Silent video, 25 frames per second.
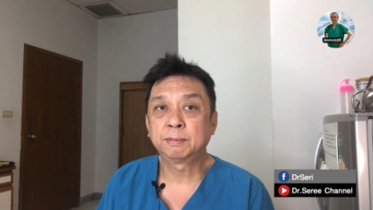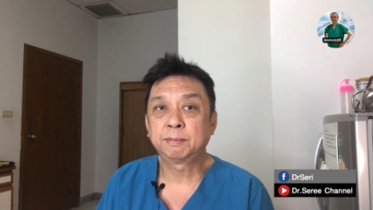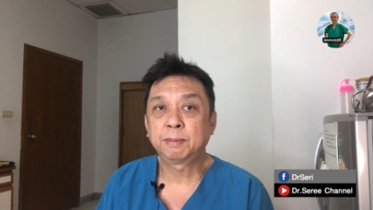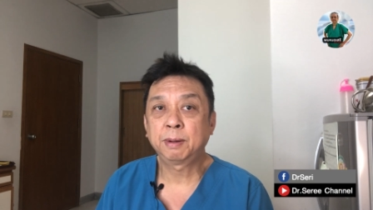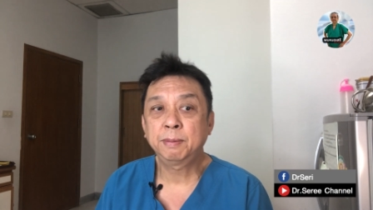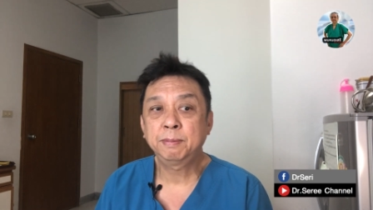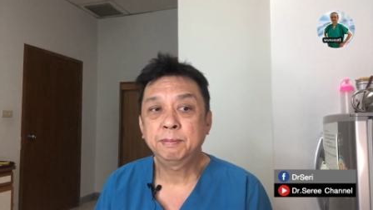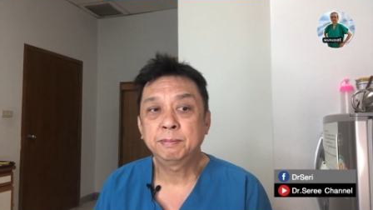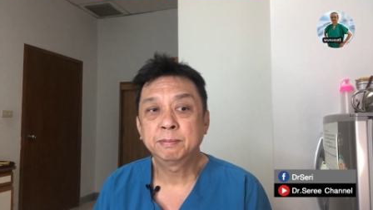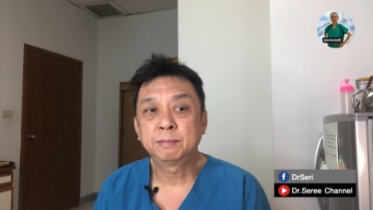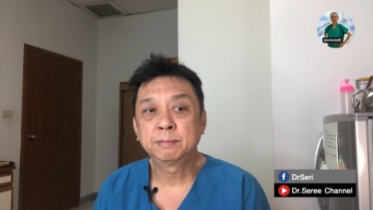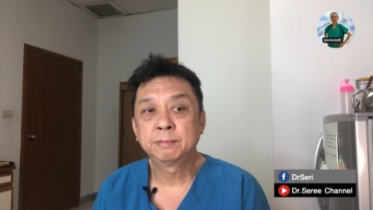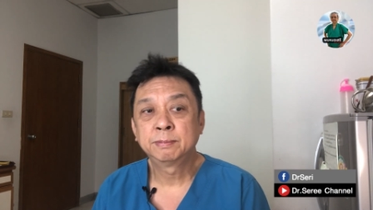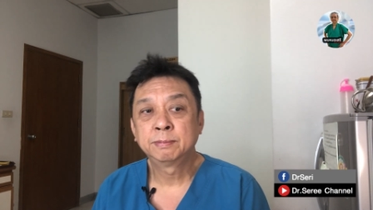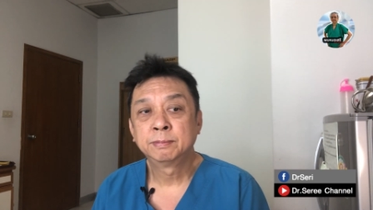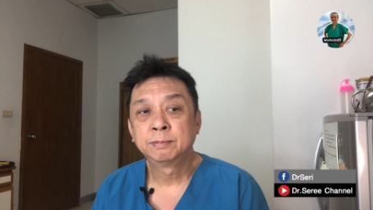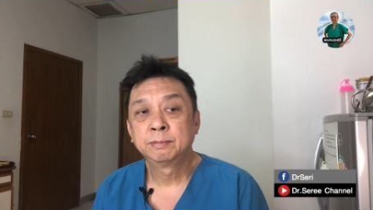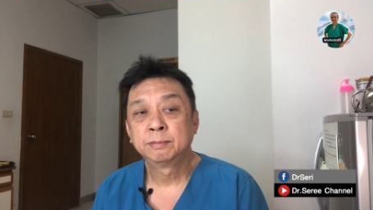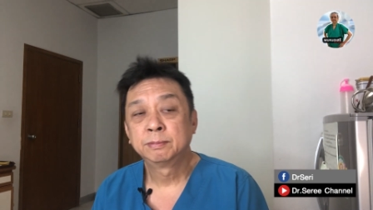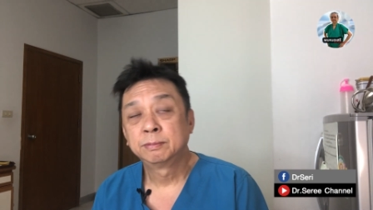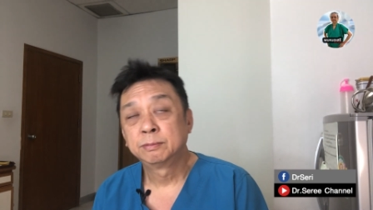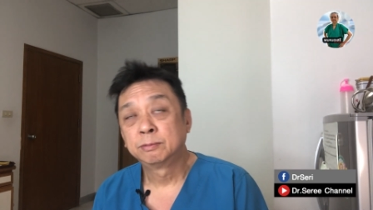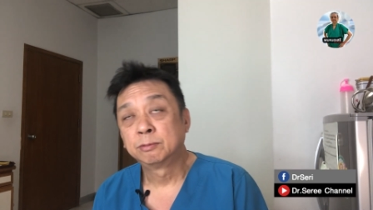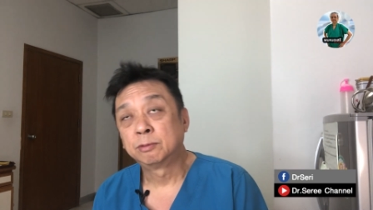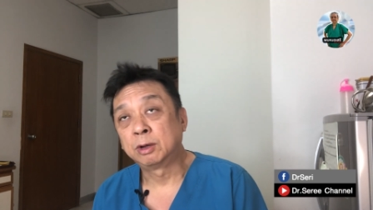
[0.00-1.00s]
ปั๊บ
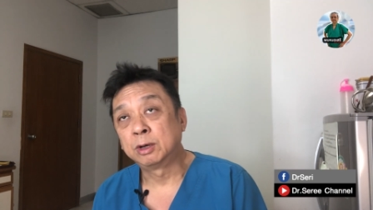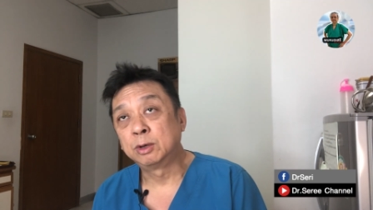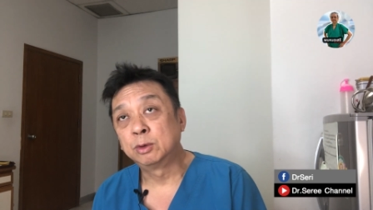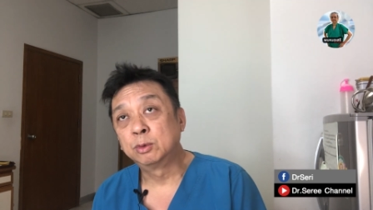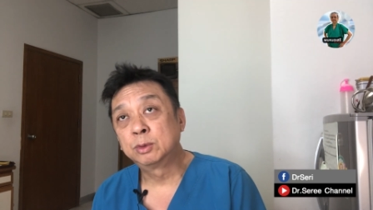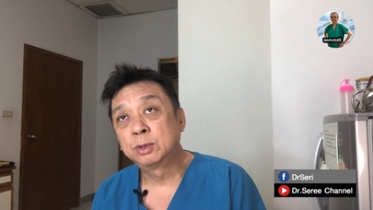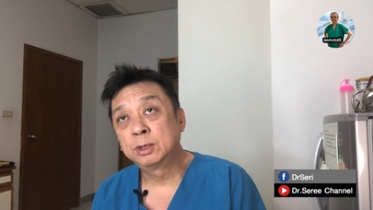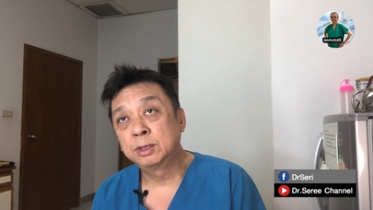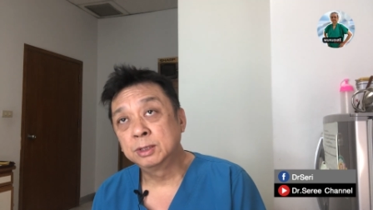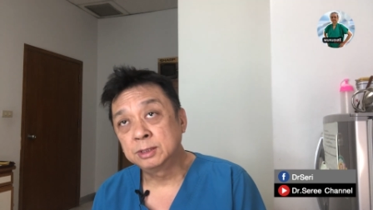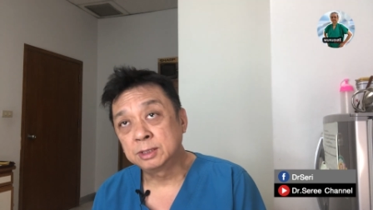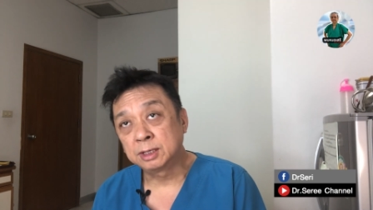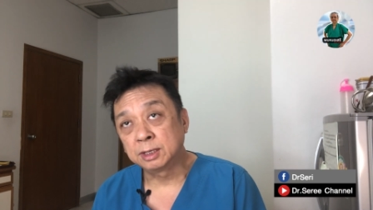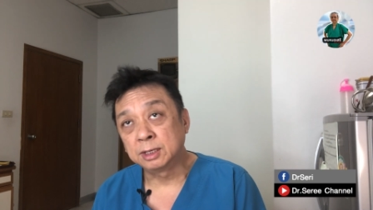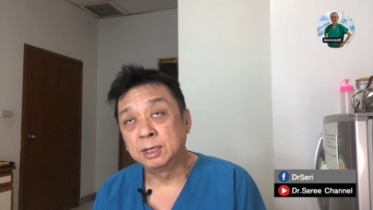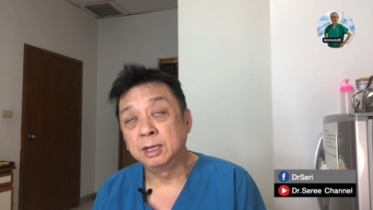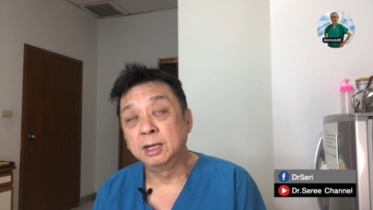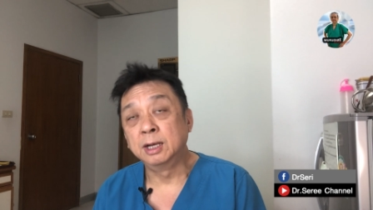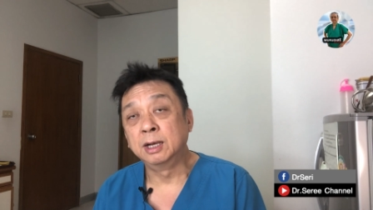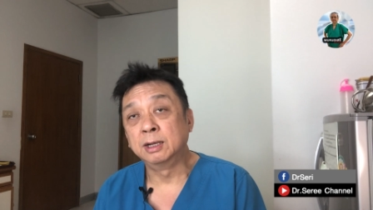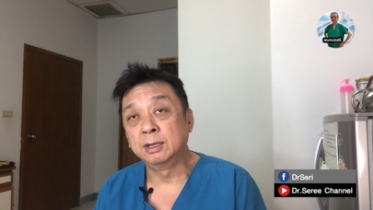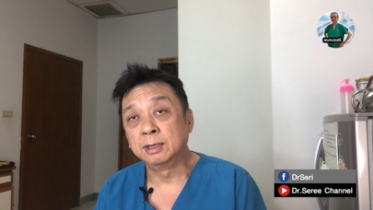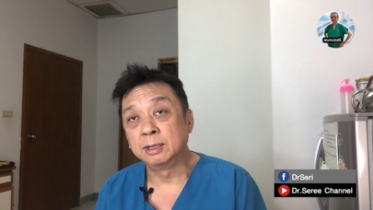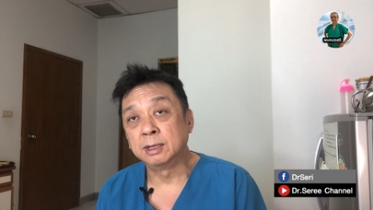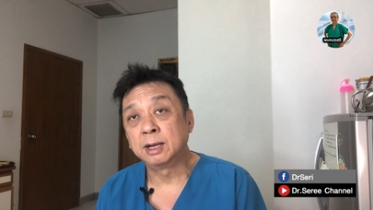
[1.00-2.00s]
วันรุ่งขึ้นจะดี
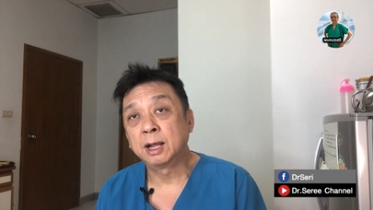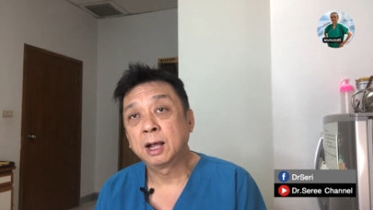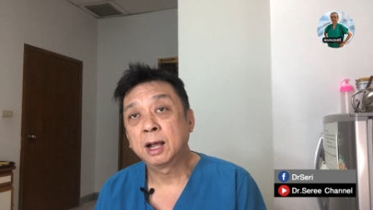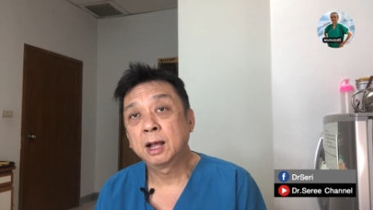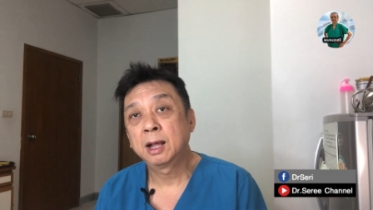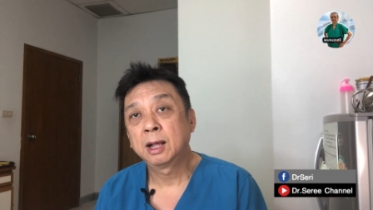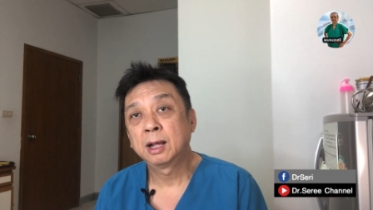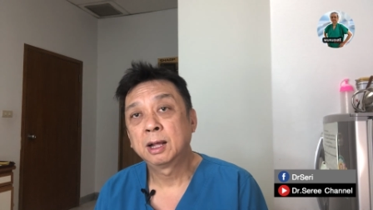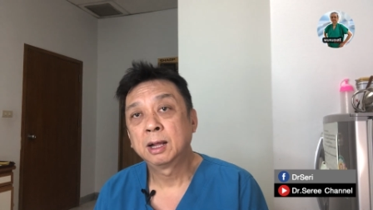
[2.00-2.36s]
เลยนะ